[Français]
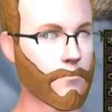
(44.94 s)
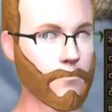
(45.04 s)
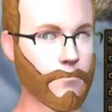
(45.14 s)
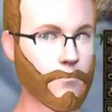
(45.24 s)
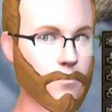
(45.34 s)

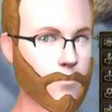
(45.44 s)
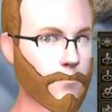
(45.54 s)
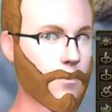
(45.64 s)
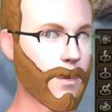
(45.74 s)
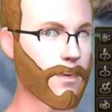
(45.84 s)
avec
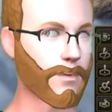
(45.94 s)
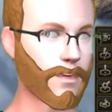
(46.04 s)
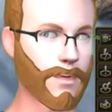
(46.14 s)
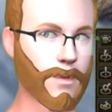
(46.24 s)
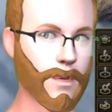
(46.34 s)
les, trois
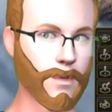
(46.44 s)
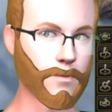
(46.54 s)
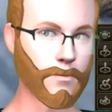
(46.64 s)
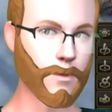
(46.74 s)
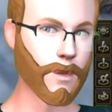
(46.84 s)
petits bonhommes
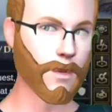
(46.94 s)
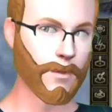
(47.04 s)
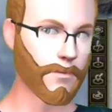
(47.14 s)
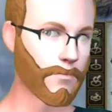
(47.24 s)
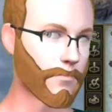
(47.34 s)
en haut,
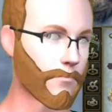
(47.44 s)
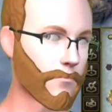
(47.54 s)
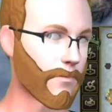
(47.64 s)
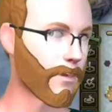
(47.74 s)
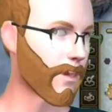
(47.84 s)
où vous avez